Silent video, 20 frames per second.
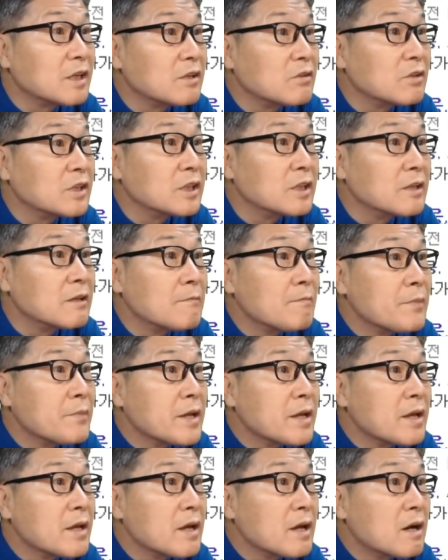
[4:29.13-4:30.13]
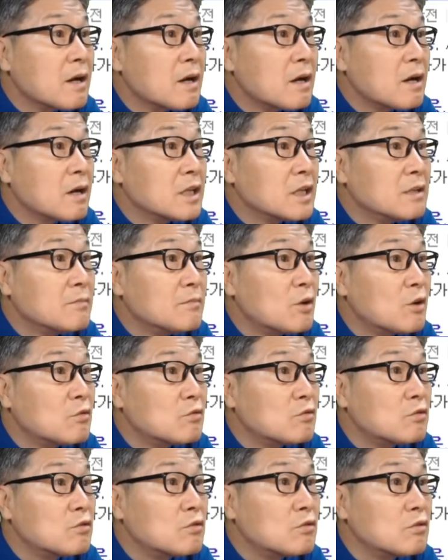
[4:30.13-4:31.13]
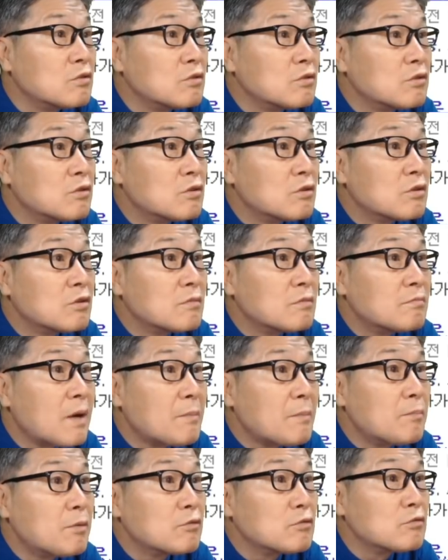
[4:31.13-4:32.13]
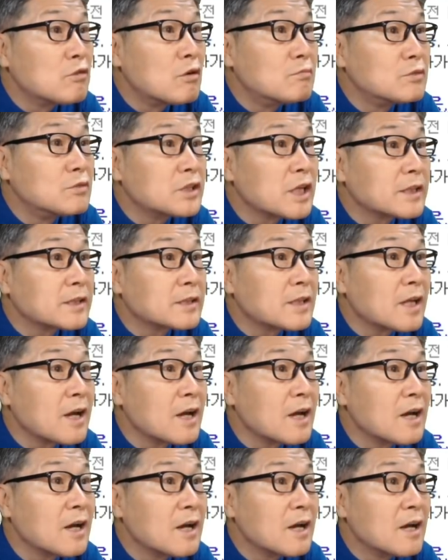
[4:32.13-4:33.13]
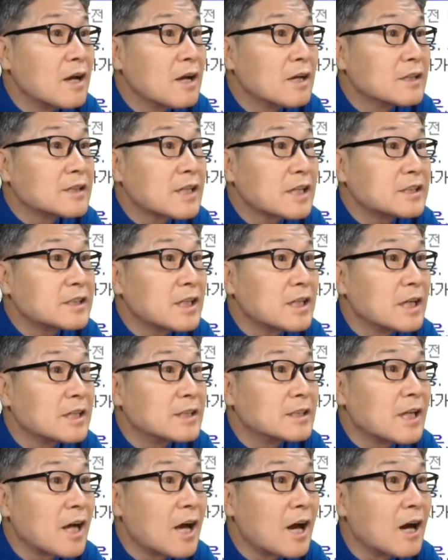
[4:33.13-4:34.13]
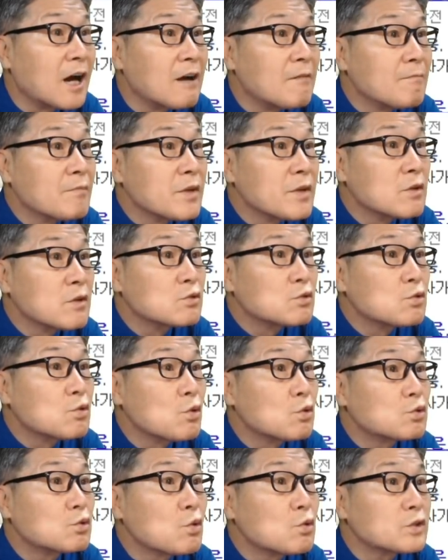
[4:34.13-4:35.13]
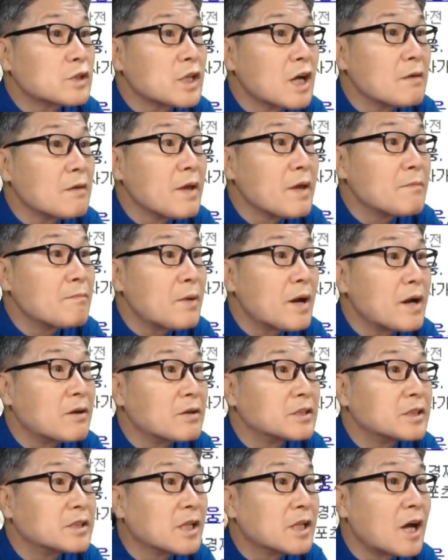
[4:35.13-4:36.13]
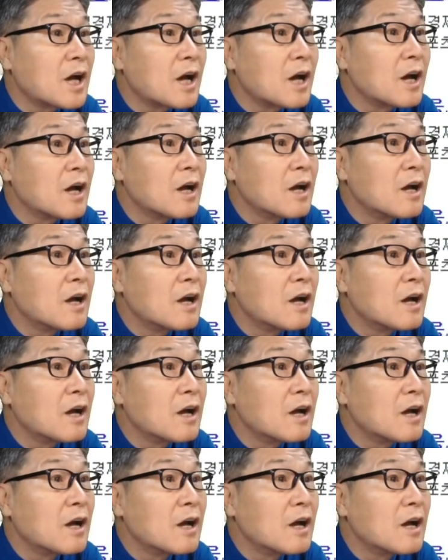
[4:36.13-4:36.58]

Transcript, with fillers: 여기. 어, 이명웅 마포구 건물 샀다? 사실 아니다. 소속사가 매입한 것이다.